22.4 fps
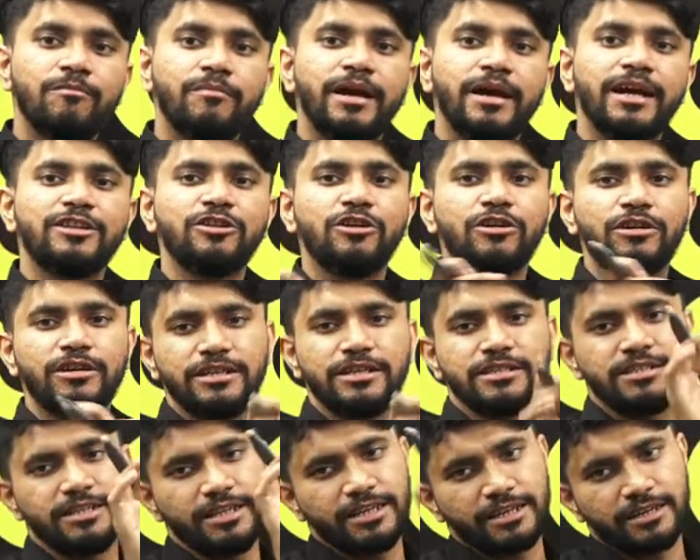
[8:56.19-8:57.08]
मैथ और
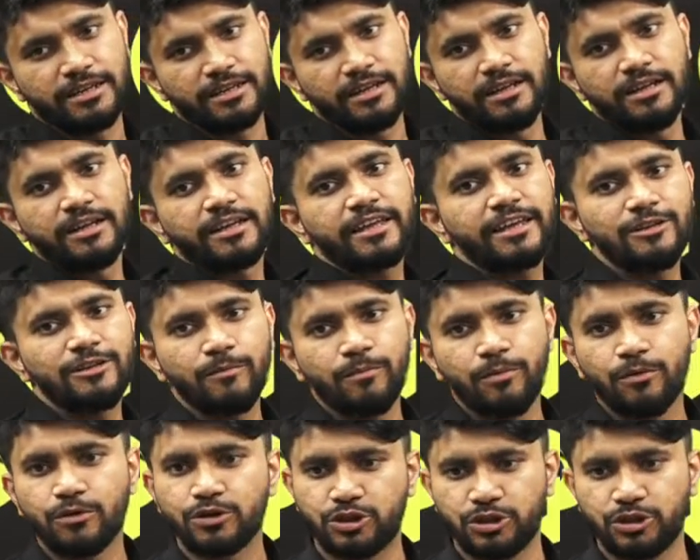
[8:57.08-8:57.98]
रीजनिंग के जो
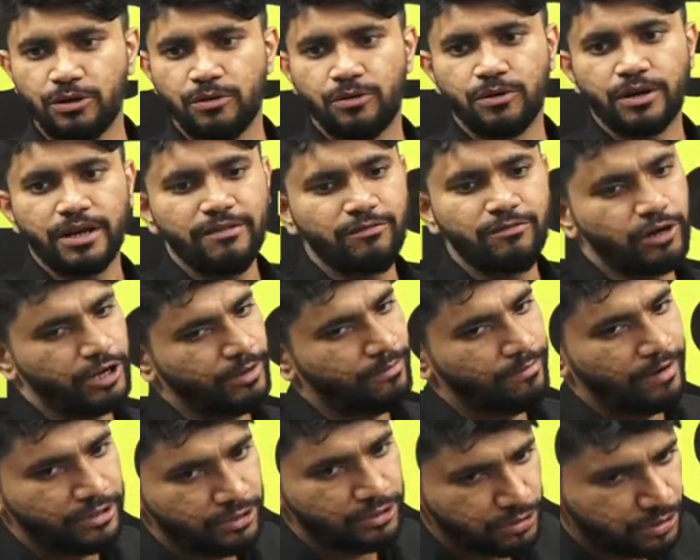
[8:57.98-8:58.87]
पोर्शन होंगे वो
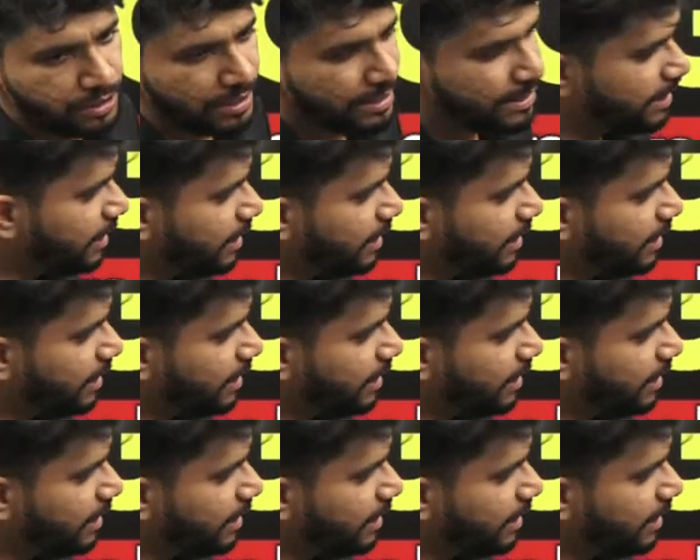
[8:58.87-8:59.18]
हिमांशु सर